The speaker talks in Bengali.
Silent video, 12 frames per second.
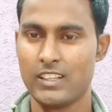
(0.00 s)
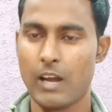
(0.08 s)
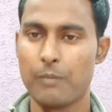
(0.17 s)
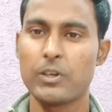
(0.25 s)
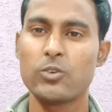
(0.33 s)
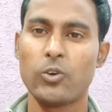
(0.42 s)

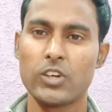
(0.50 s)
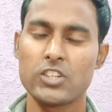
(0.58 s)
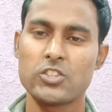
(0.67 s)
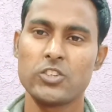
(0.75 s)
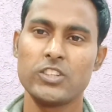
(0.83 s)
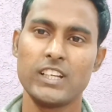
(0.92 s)
আপনার
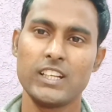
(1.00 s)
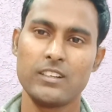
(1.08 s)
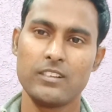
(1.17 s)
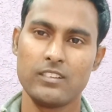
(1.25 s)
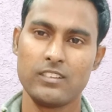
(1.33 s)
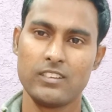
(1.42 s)
কন্যা সন্তানের
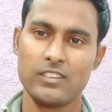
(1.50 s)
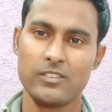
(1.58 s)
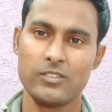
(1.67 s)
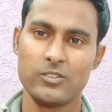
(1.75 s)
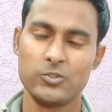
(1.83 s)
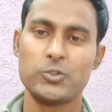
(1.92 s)

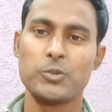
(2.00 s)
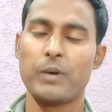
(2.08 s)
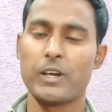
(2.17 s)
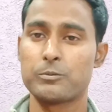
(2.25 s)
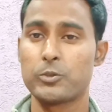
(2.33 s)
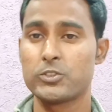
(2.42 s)
দুটো
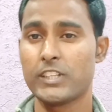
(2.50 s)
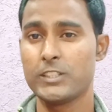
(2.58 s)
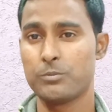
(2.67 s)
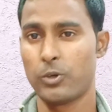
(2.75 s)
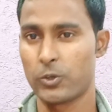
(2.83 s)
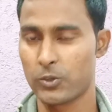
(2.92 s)
পাসপোর্ট
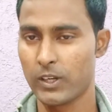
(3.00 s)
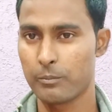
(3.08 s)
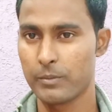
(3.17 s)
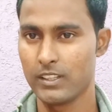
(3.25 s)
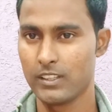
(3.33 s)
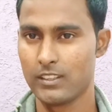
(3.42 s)
সাইজ ফটো
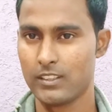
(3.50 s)
লাগবে